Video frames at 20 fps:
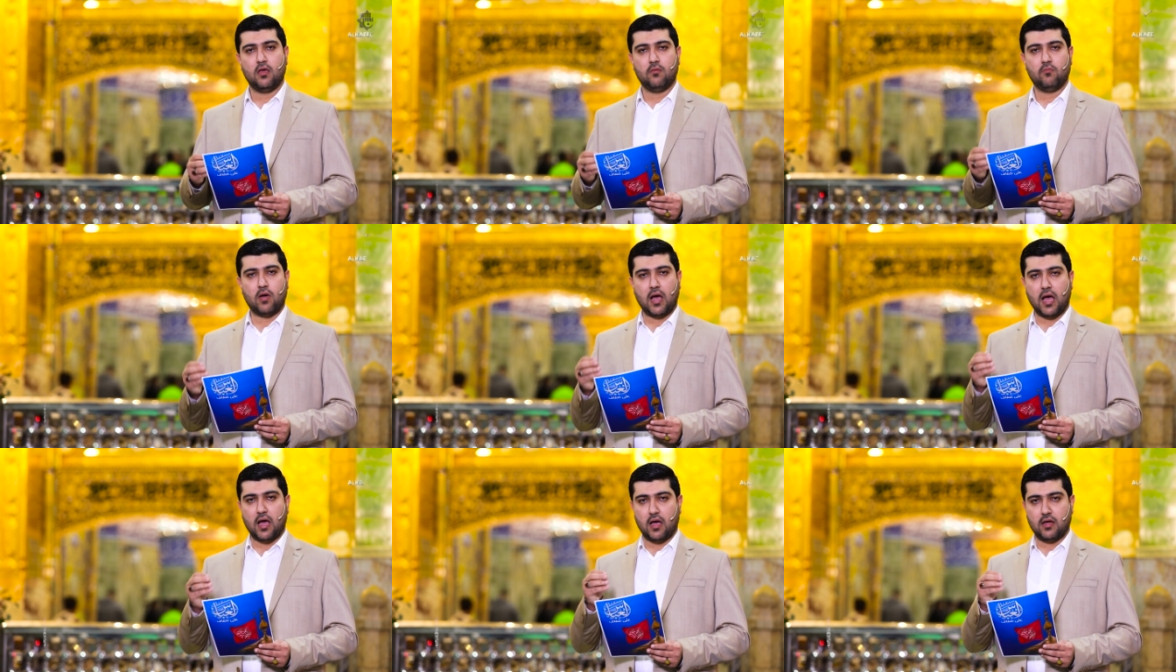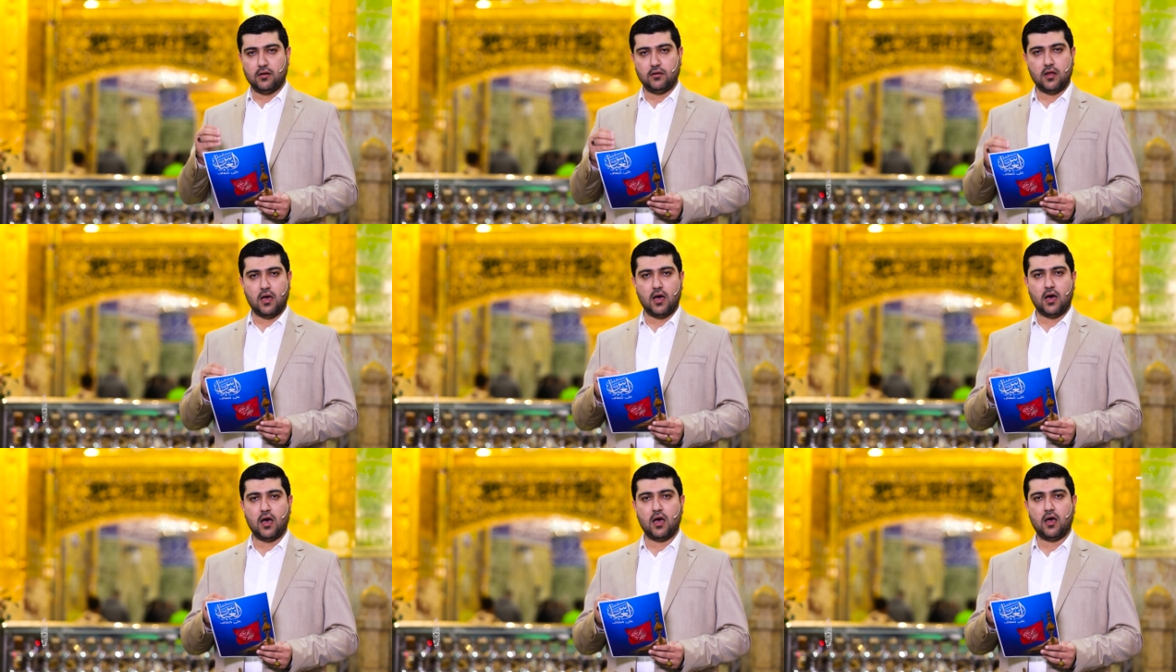مع
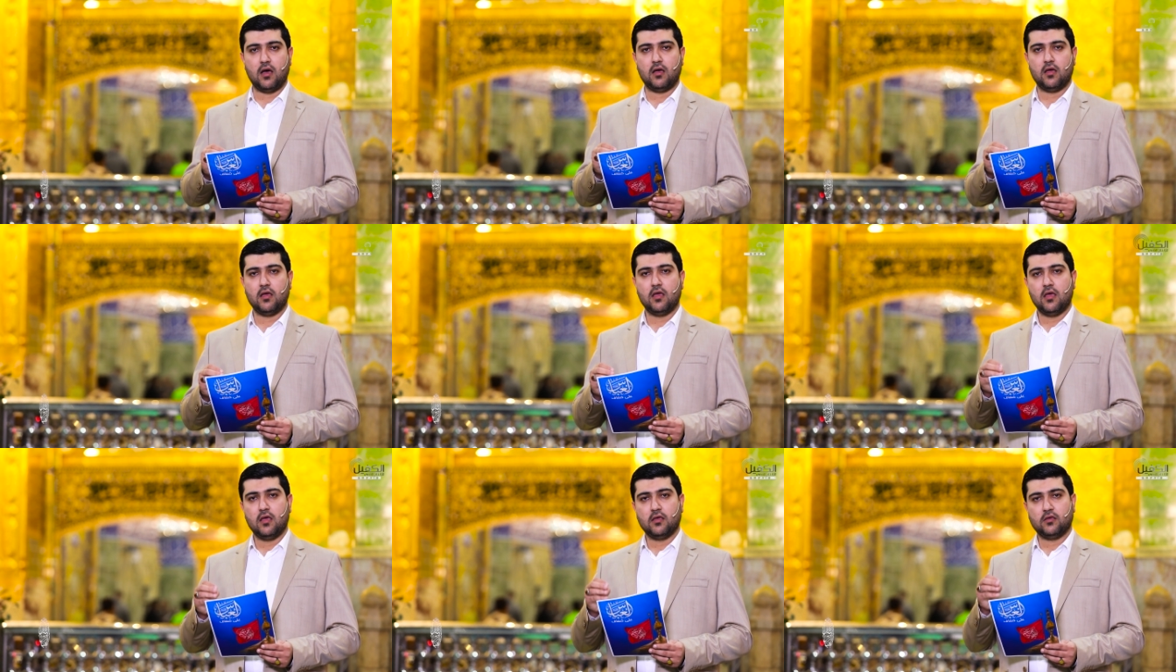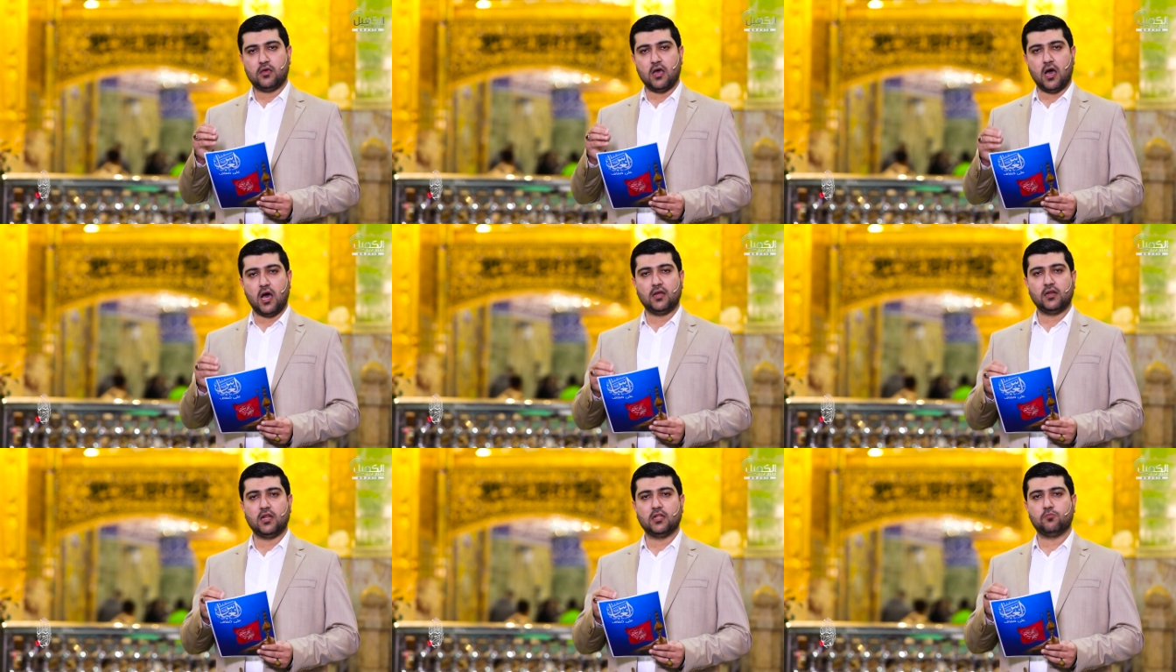انها
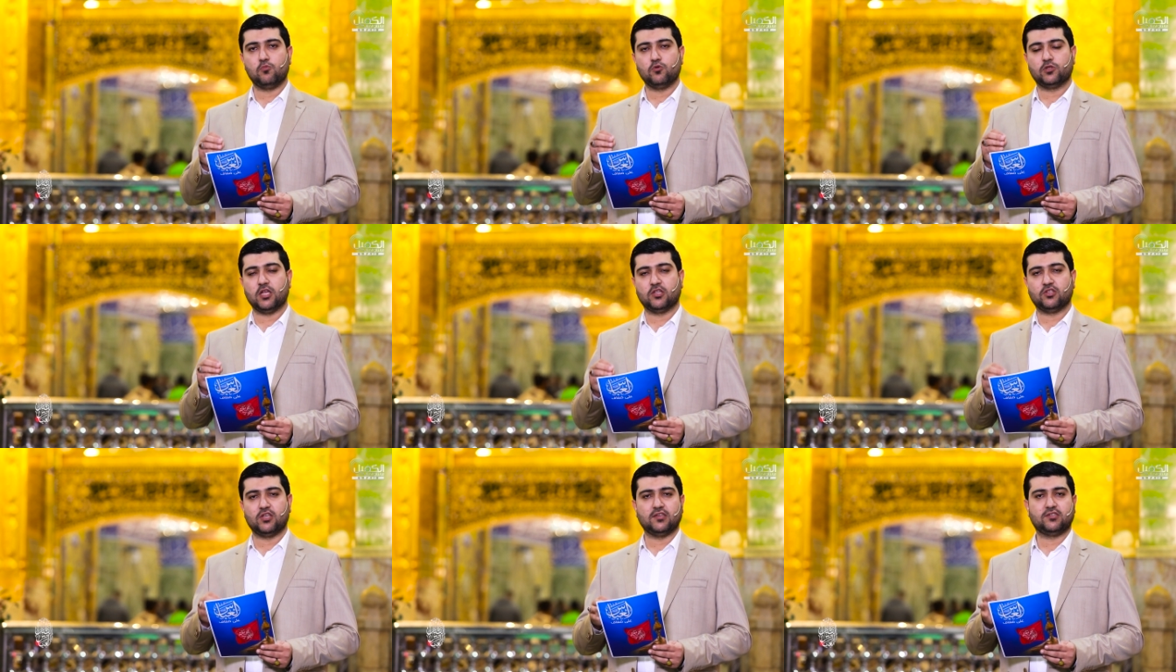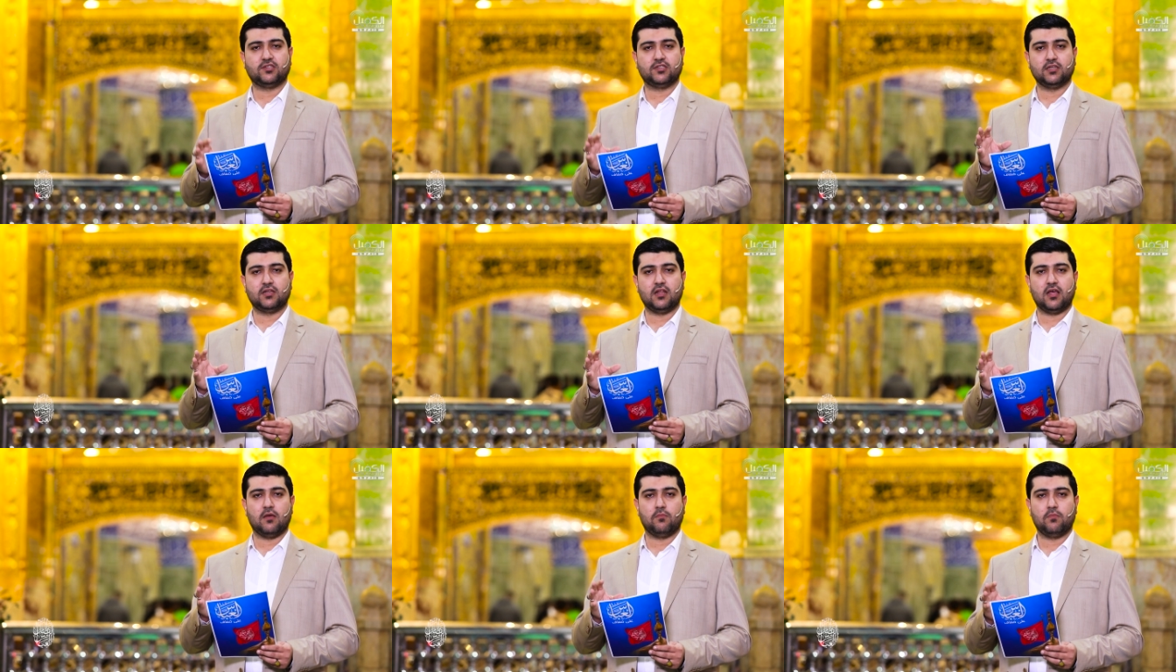كانت
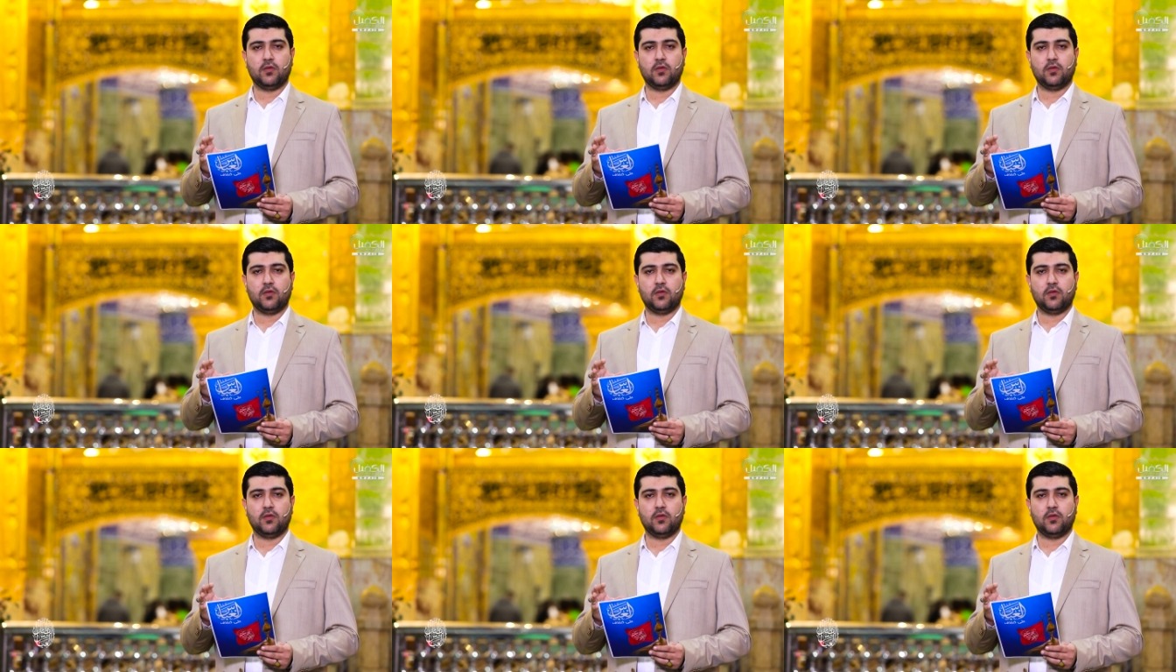متجسده